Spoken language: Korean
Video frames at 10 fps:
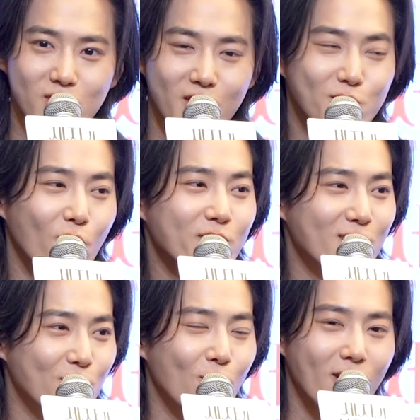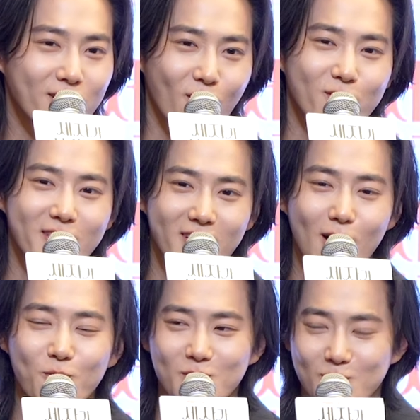그 전에 저와 경쟁을
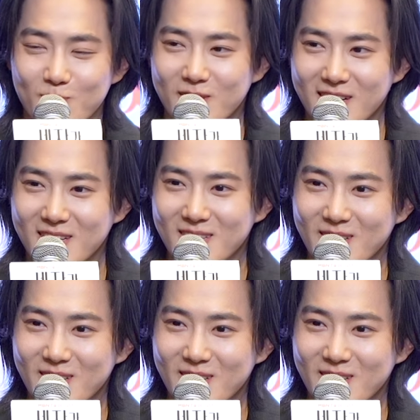하고 있습니다.